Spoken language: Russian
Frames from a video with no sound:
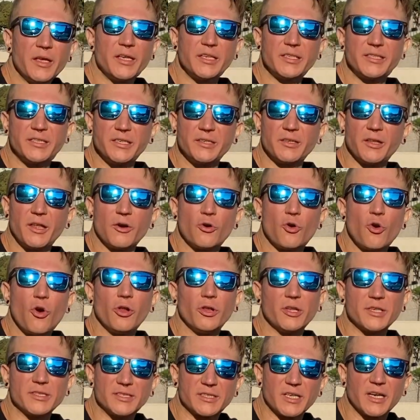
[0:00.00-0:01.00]
И сила
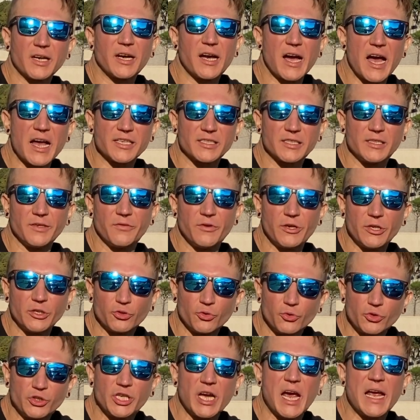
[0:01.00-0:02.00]
голоса каждого из
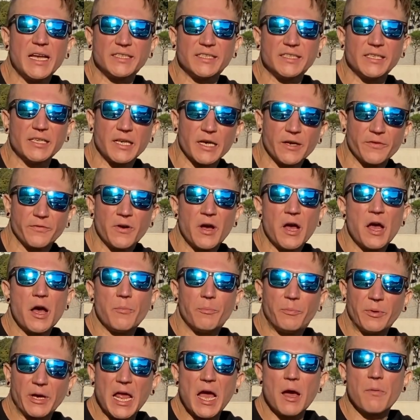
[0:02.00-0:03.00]
участников –
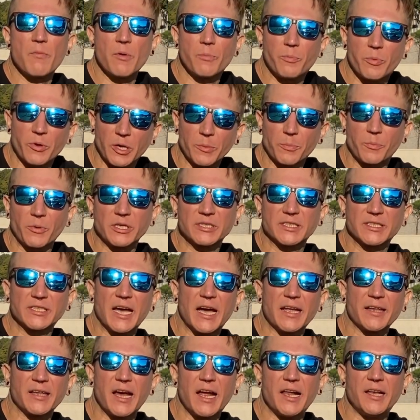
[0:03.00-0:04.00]
прямо
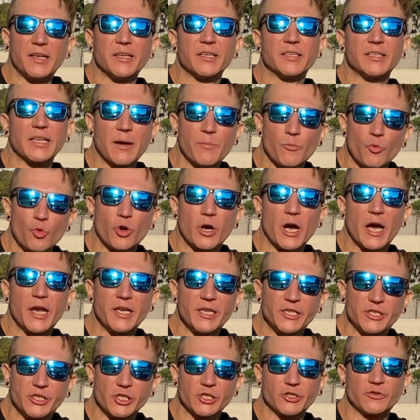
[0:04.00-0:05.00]
пропорционально тому
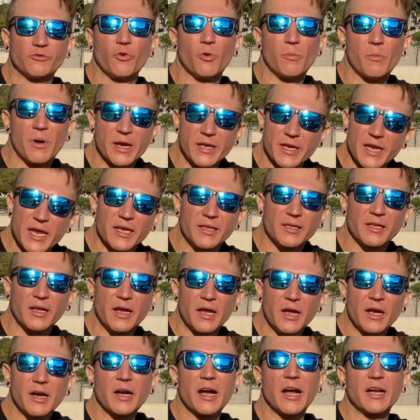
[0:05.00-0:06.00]
количеству монет,
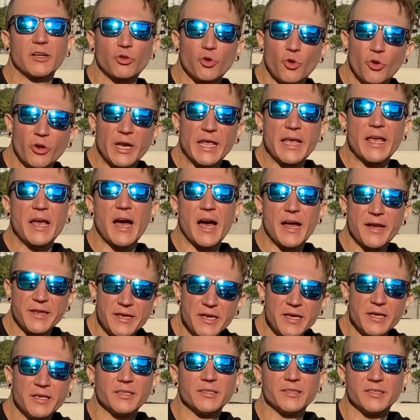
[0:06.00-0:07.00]
которые
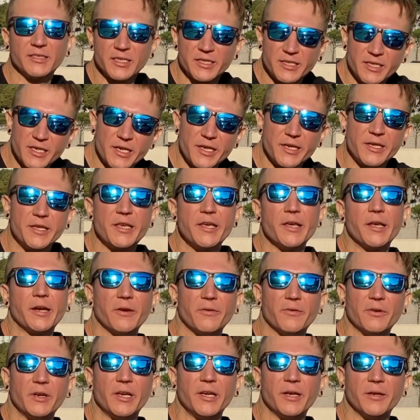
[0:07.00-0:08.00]
они
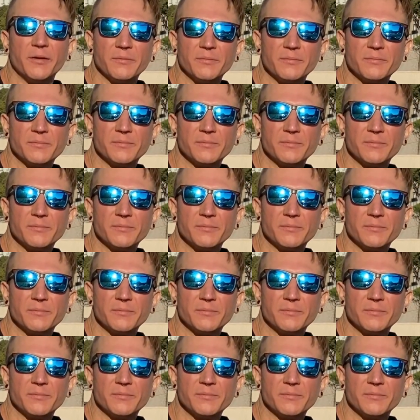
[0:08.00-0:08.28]
заделегировали.